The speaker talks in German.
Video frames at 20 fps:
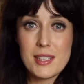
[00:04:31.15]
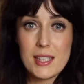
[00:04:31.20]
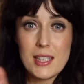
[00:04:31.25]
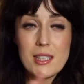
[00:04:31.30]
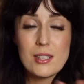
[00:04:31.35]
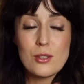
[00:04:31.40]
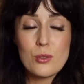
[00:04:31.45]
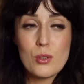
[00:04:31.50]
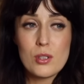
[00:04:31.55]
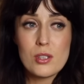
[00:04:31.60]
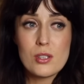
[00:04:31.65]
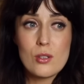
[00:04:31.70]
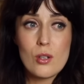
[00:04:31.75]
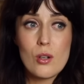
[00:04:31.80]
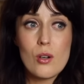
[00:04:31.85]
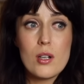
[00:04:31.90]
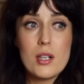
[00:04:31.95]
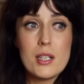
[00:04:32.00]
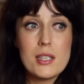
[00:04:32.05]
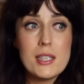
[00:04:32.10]
ich
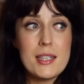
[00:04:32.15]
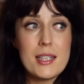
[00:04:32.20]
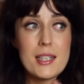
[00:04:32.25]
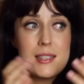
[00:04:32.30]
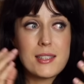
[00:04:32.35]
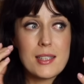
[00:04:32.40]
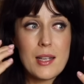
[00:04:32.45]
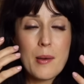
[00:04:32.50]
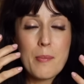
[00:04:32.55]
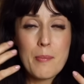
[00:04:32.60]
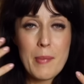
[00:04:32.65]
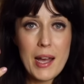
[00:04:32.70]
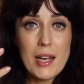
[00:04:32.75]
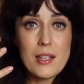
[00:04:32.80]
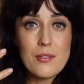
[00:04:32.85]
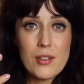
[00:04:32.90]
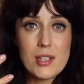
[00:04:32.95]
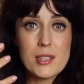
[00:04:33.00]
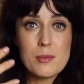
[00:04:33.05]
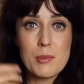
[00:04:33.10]
durchscrollt, das
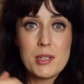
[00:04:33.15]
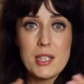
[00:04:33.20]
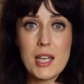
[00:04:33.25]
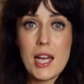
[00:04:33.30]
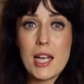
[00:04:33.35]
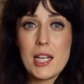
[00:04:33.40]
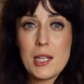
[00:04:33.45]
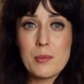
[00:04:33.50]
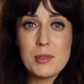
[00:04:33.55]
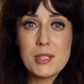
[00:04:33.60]
macht was mit einem.